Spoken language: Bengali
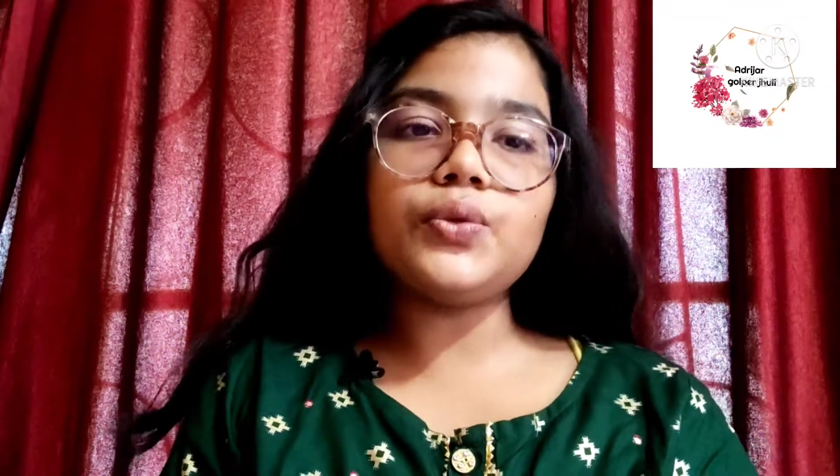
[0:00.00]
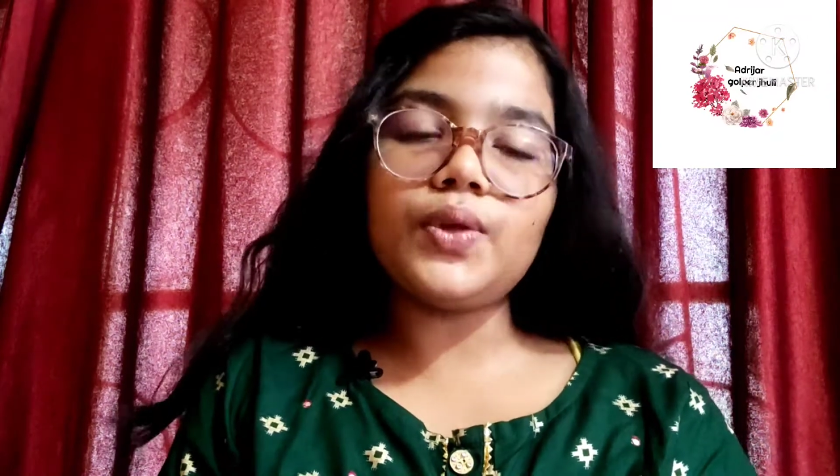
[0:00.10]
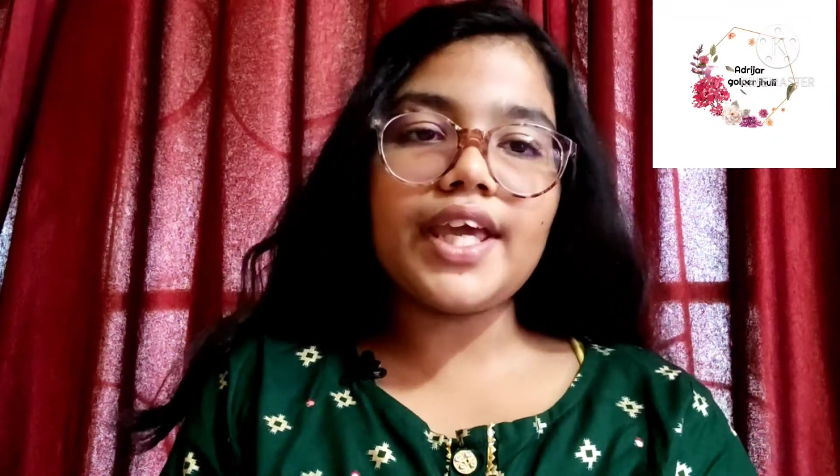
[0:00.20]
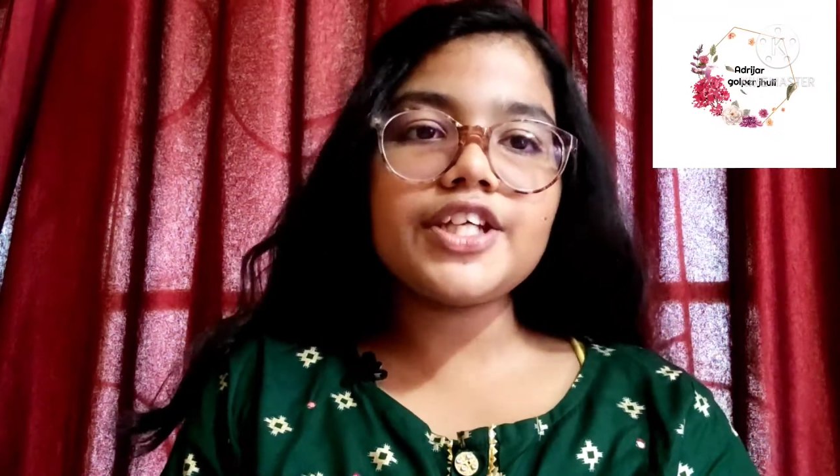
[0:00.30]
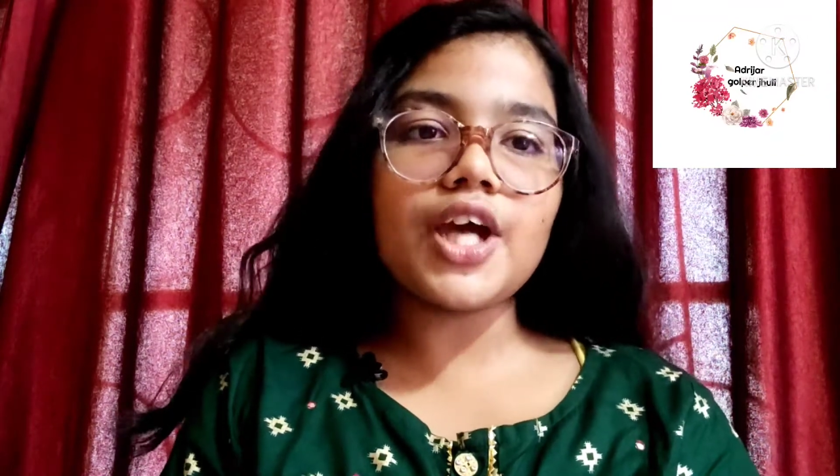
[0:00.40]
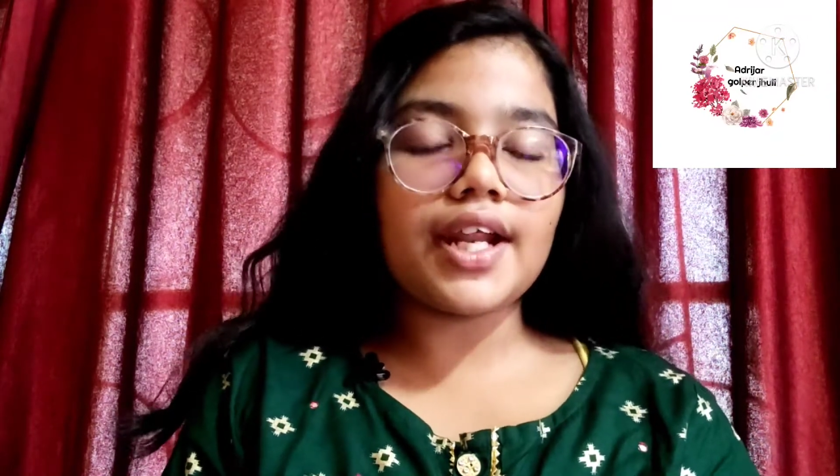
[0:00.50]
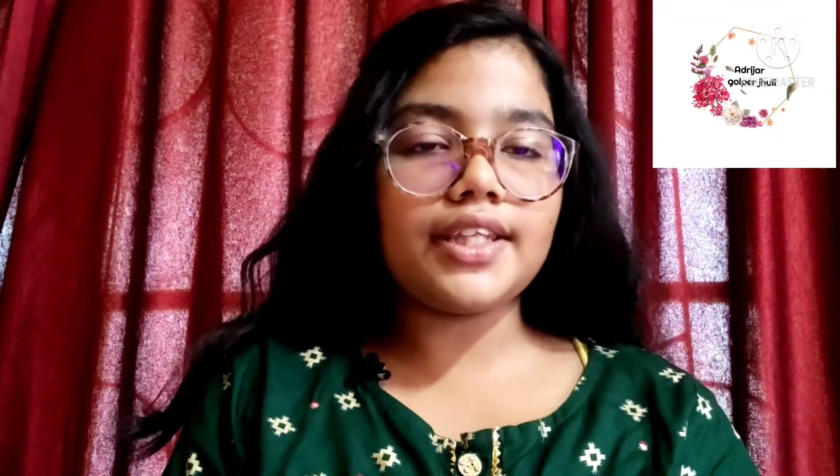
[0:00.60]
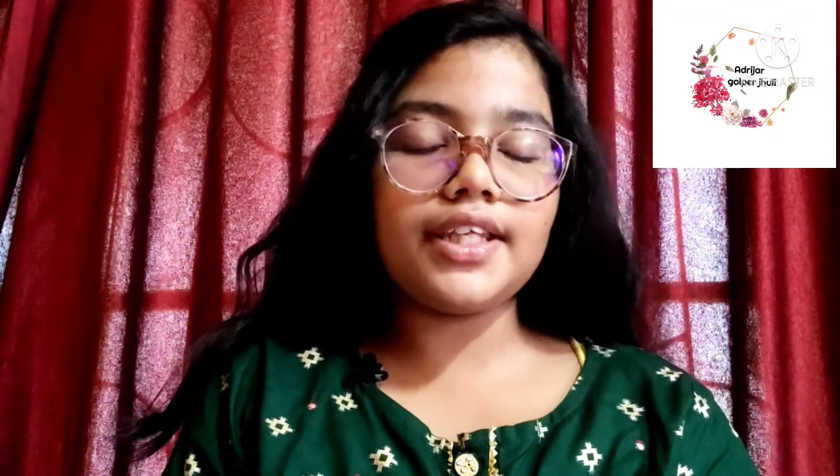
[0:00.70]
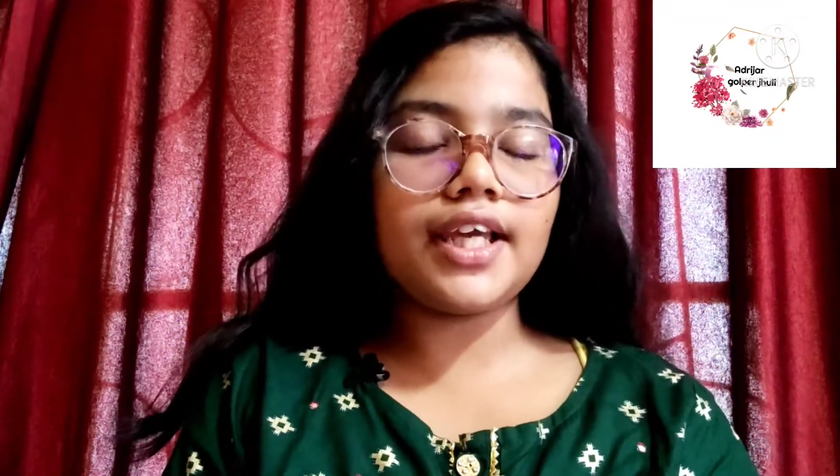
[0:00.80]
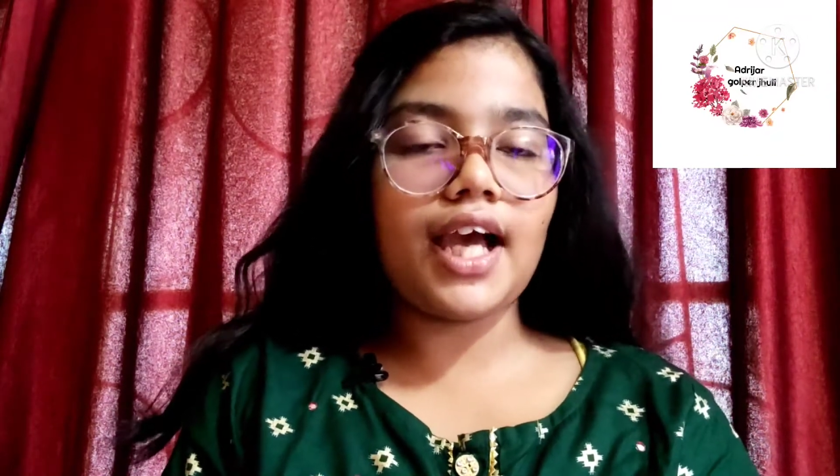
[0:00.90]
দুলেই
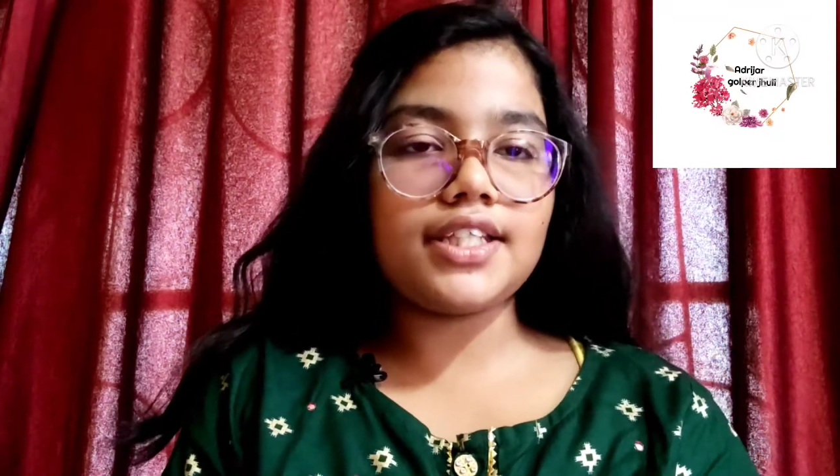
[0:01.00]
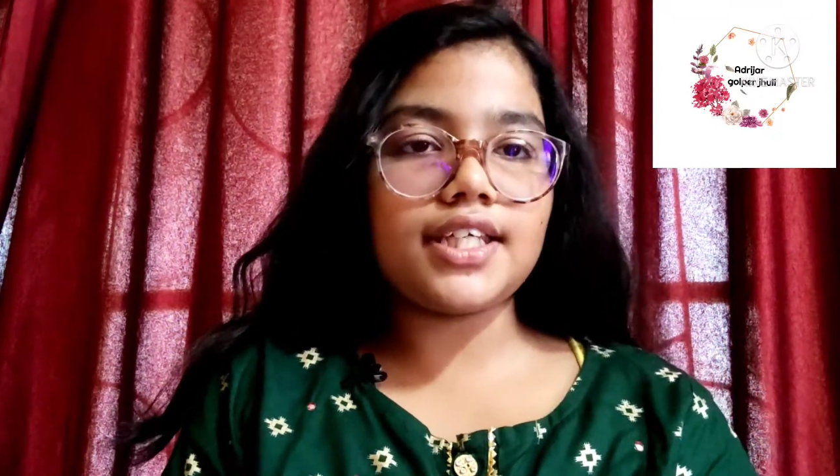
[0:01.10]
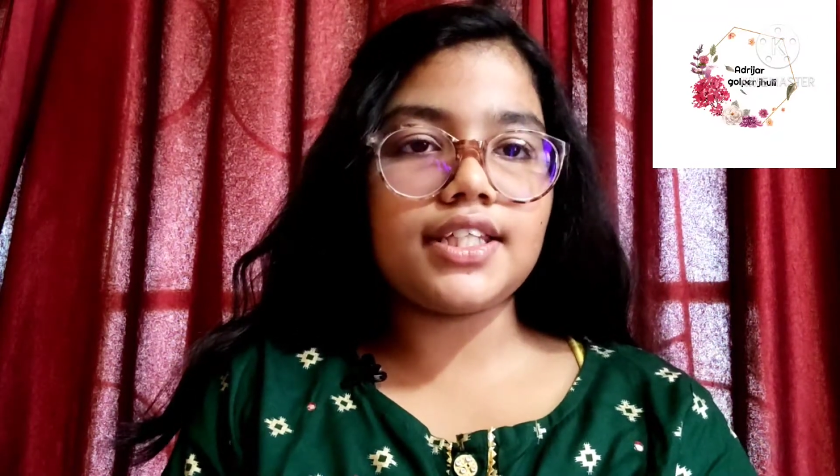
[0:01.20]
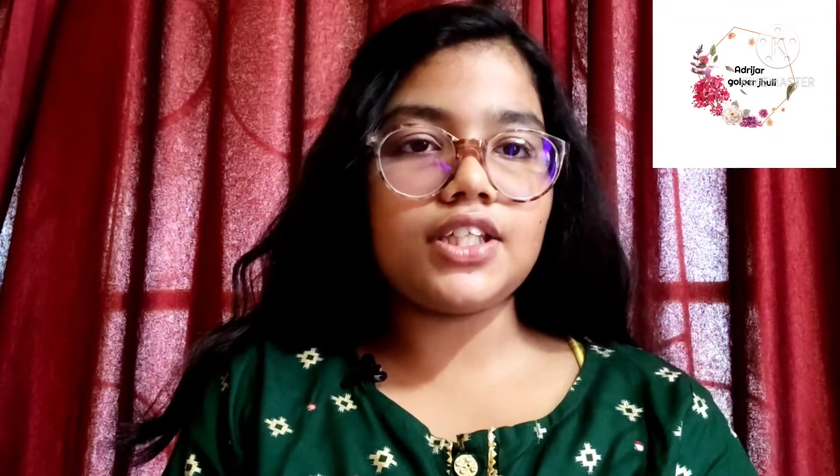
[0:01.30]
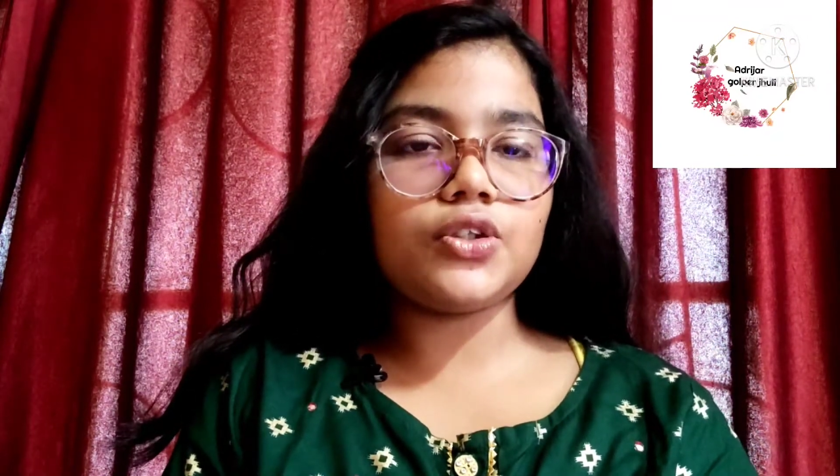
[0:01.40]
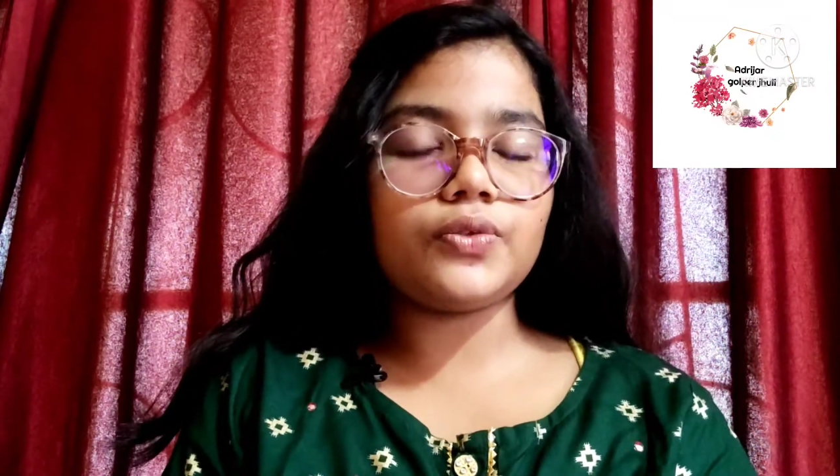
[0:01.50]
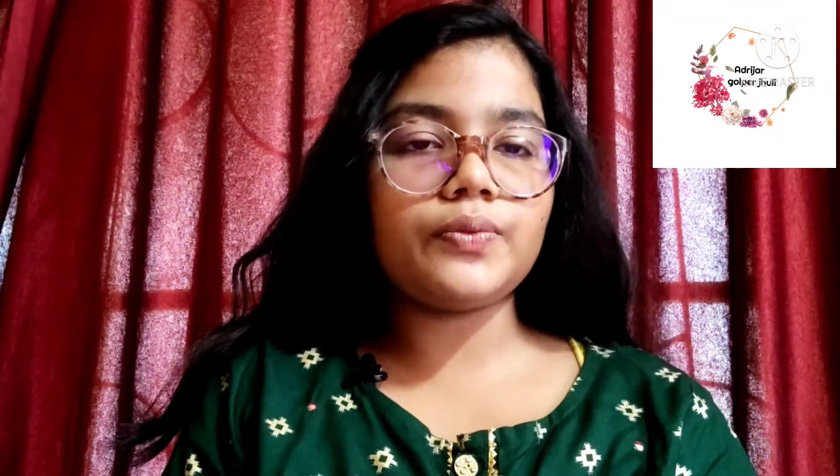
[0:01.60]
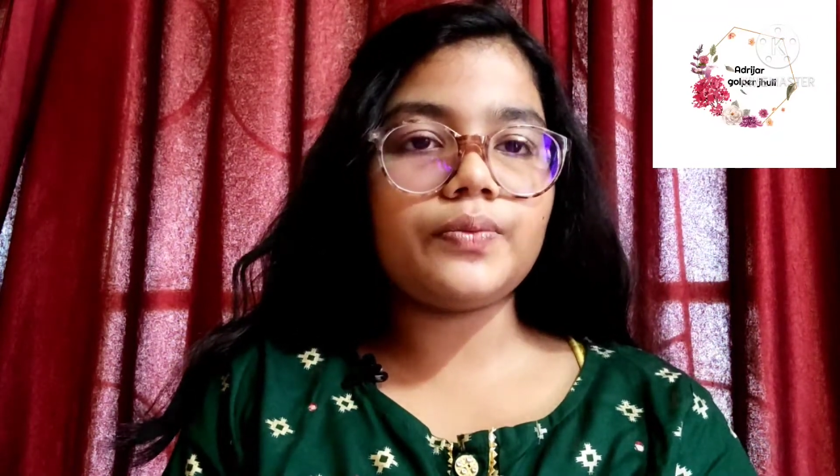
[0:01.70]
সারাদিন কাটিয়ে দিত